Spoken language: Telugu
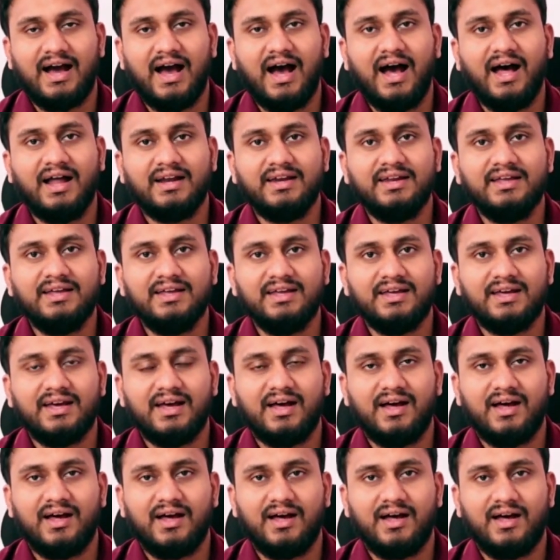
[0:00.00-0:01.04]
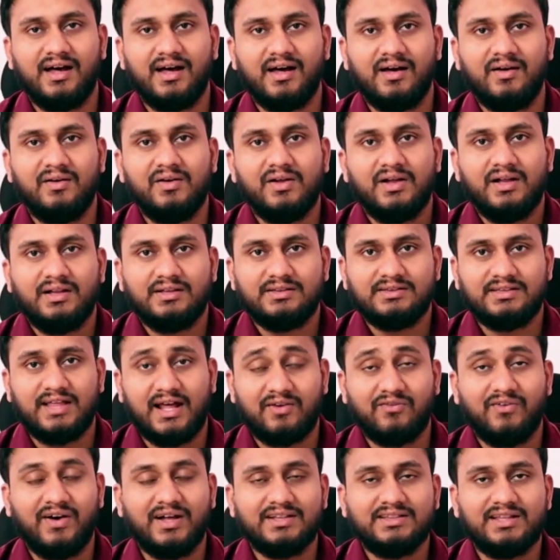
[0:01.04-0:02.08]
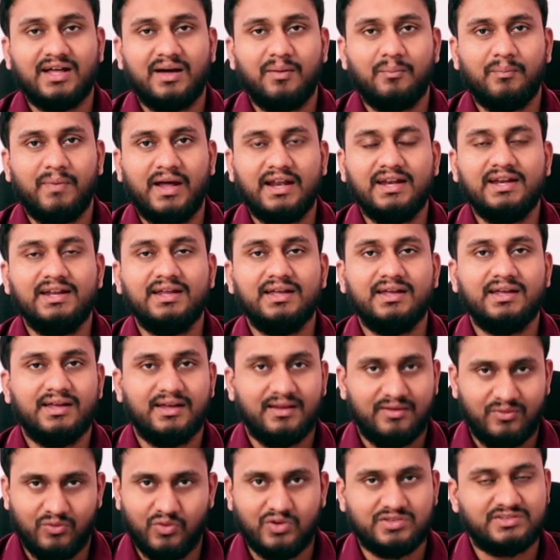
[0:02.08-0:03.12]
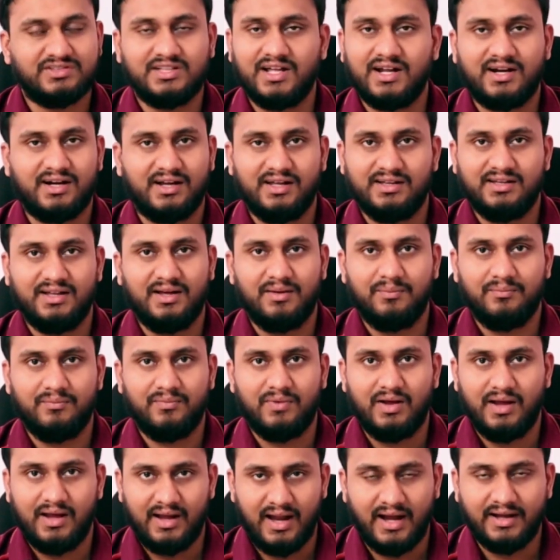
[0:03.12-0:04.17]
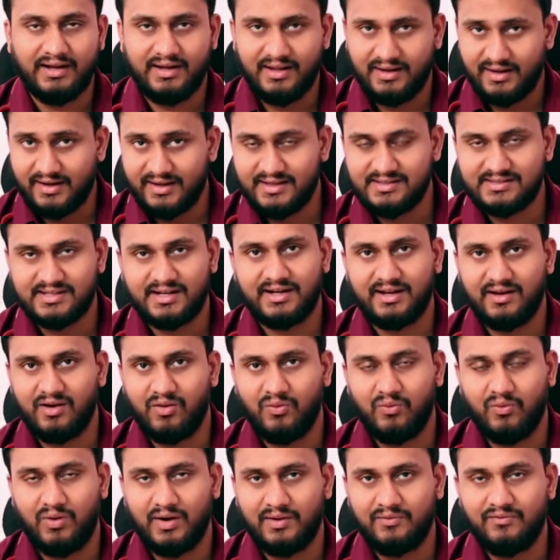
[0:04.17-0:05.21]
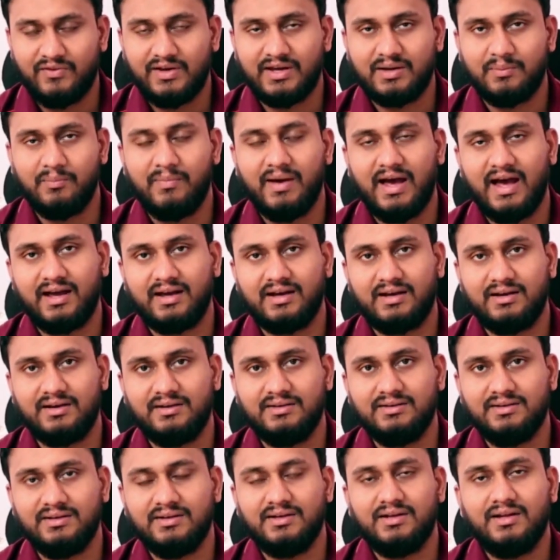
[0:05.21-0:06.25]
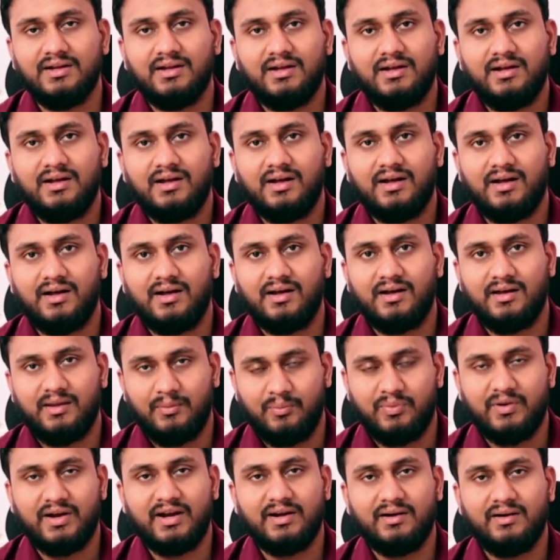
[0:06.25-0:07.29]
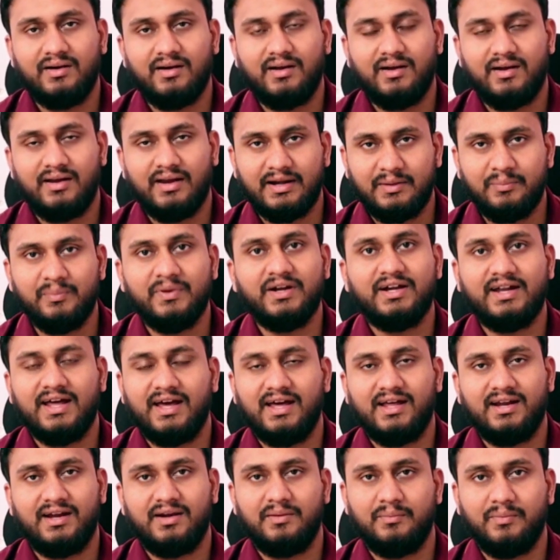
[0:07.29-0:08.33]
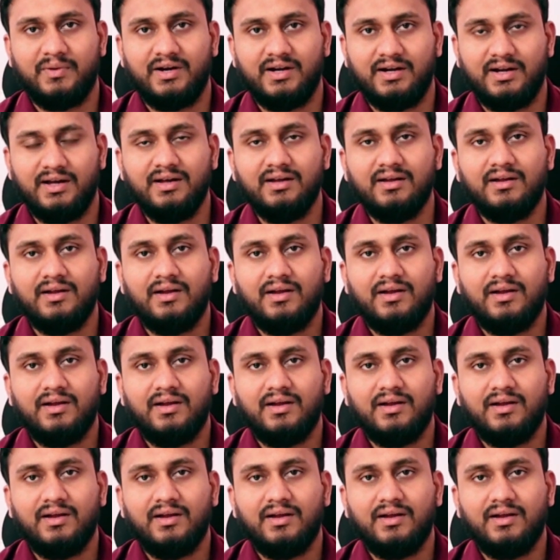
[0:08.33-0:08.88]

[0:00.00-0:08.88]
కానీ తర్వాత మళ్ళీ వస్తారు కదా అంటే రీసెంట్గా వన్ వీక్ బ్యాక్ ఇప్పుడు అడ్మిట్ అయ్యారనమాట